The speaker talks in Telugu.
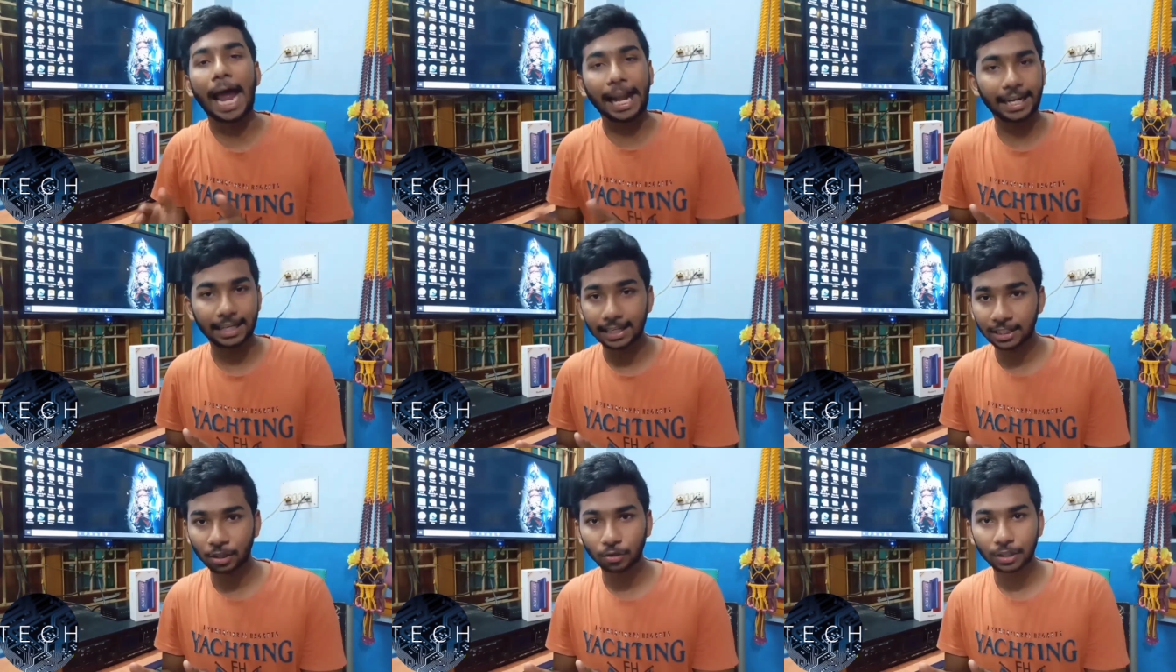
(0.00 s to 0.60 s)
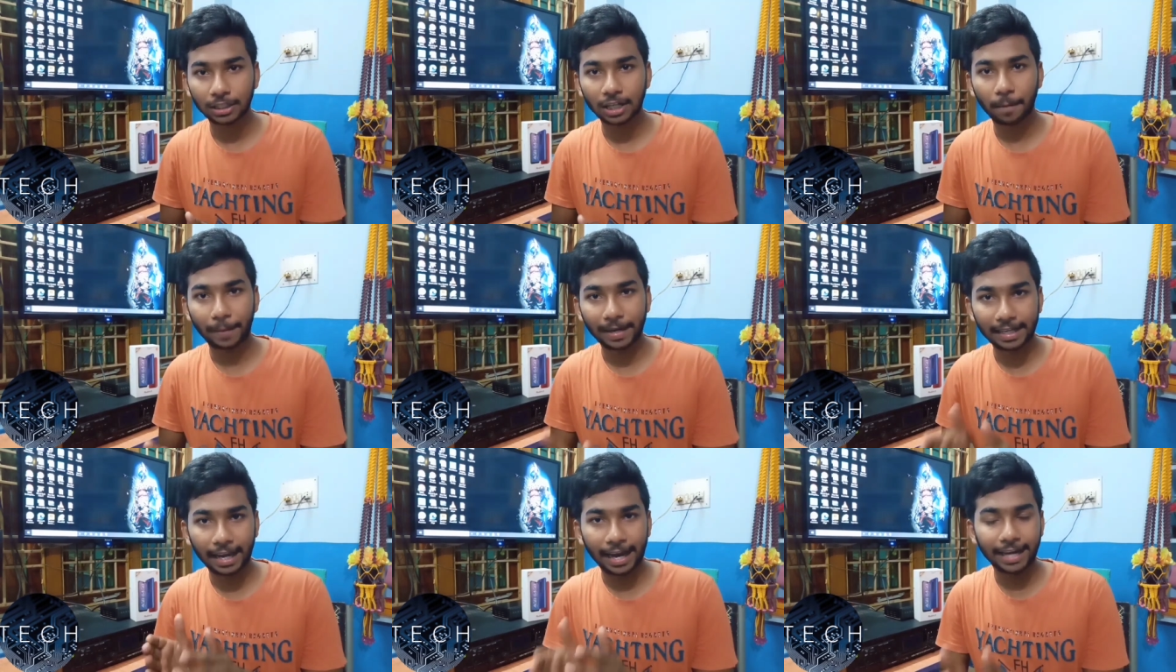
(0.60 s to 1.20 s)
అండ్ నెక్స్ట్
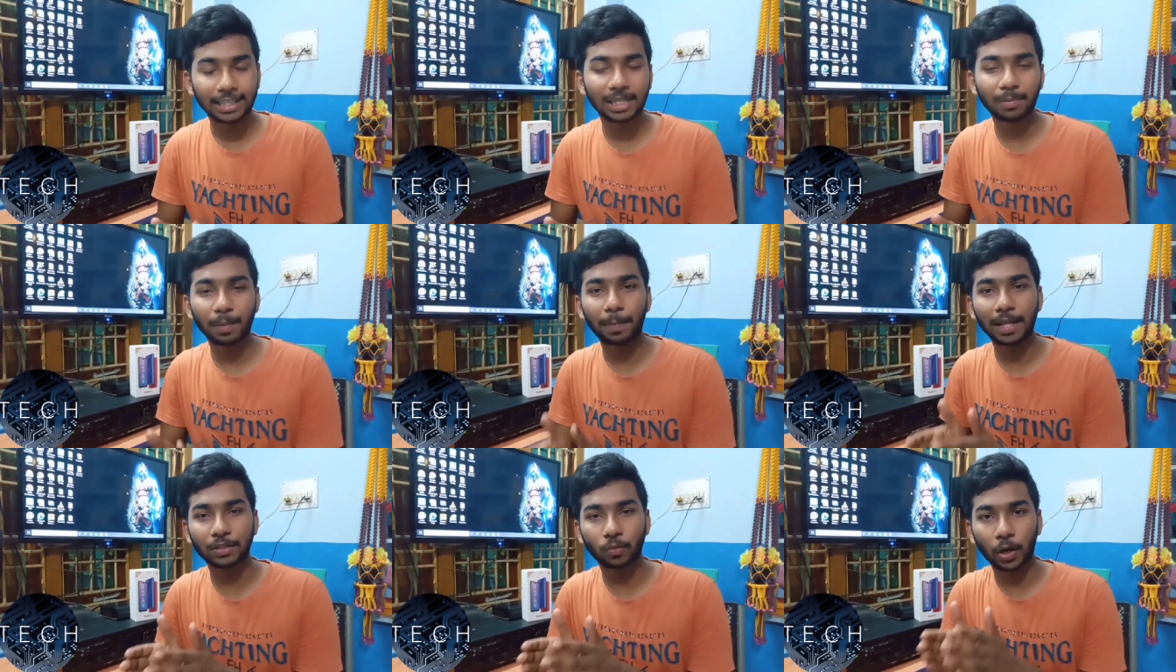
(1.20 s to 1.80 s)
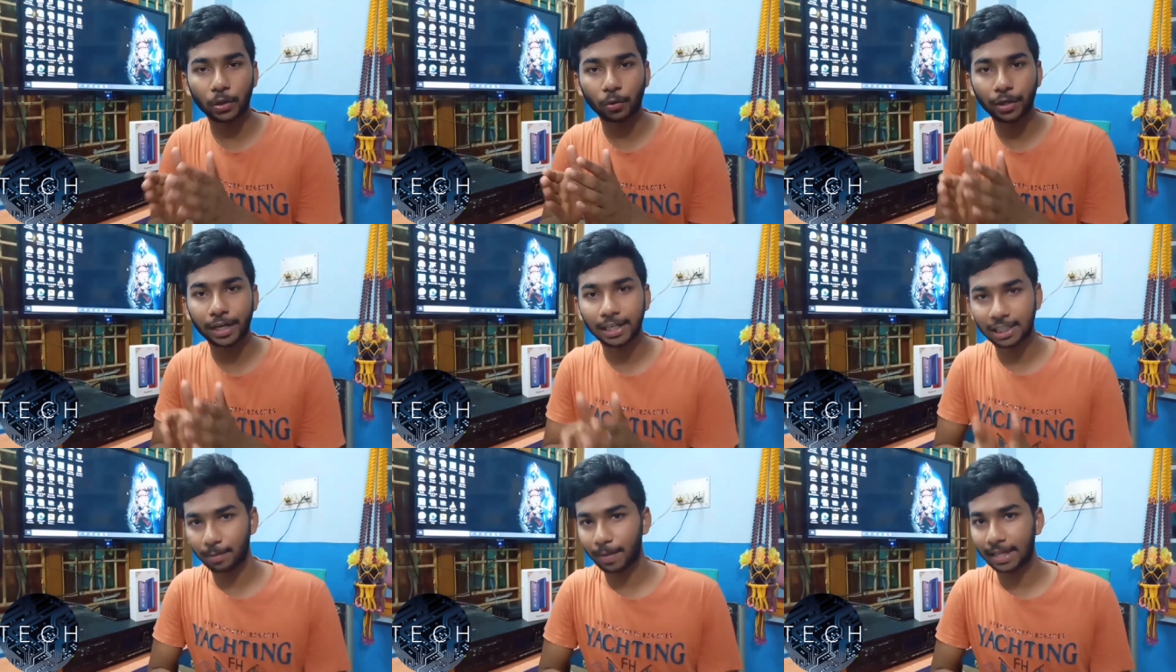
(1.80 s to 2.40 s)
వచ్చేసినప్పటికీ ఎయిట్ జీబీ ప్లస్ వన్ ట్వంటీ
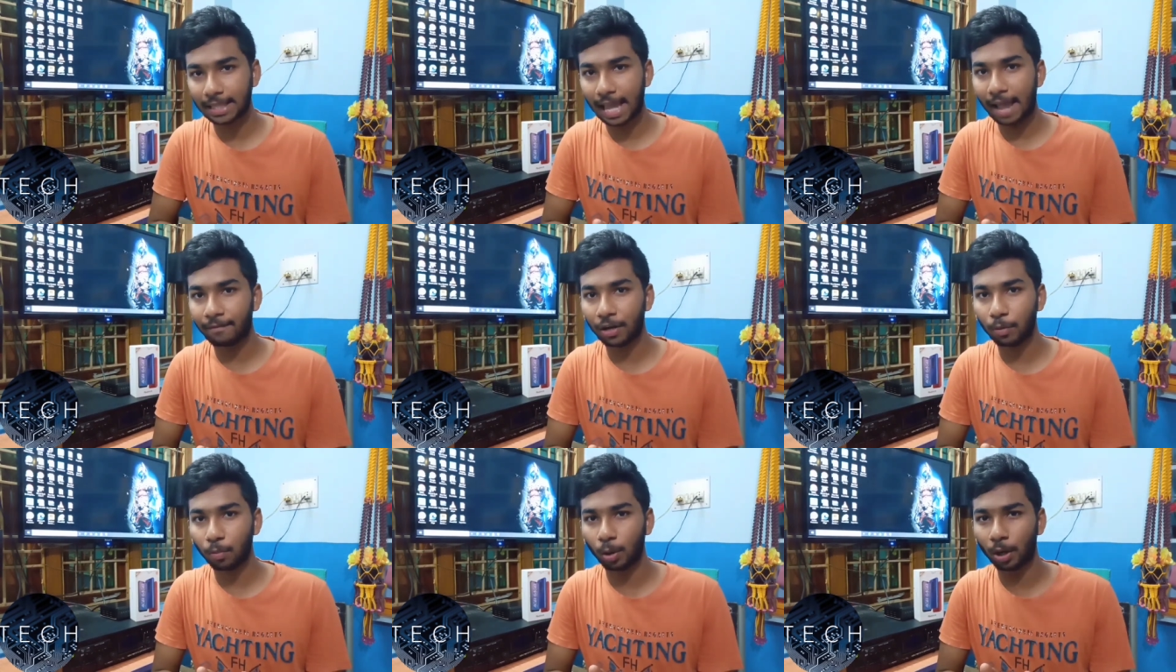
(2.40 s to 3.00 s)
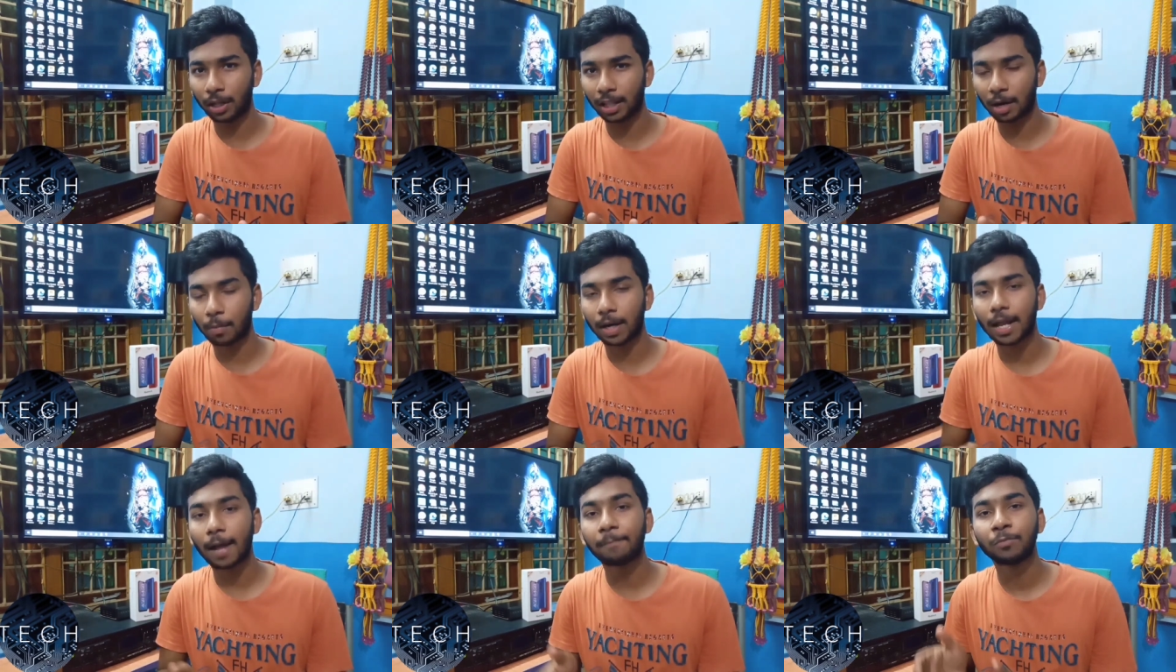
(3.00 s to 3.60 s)
ఎయిట్ జీబీ అయితే అవైలబుల్గా
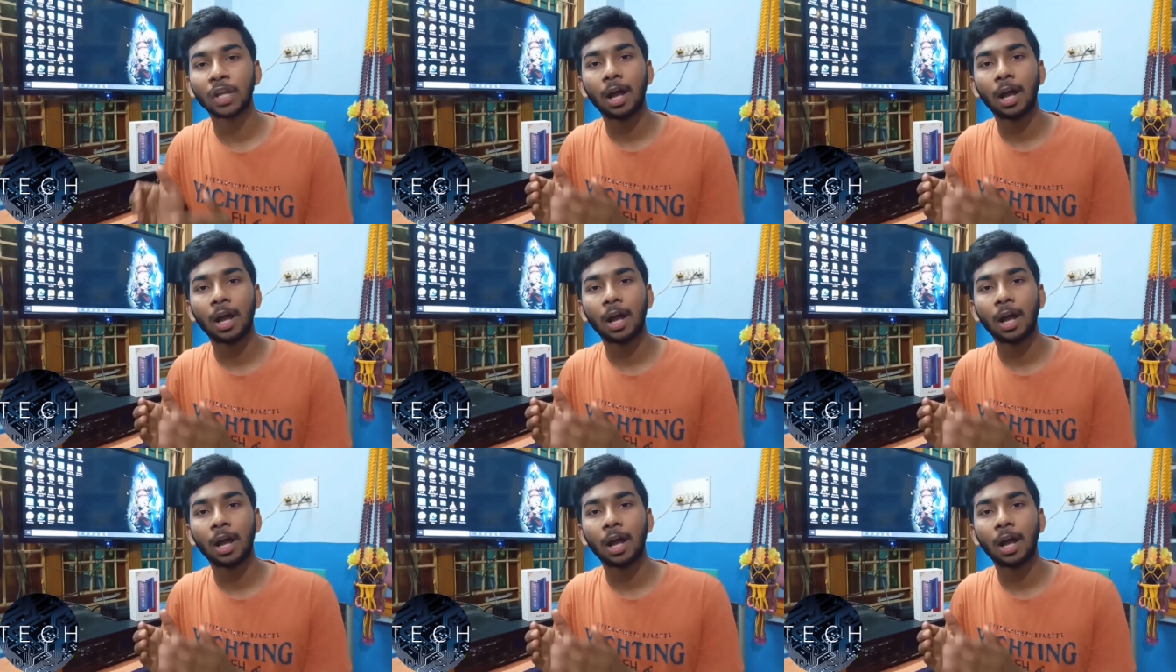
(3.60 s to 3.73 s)
ఉందన్నమాట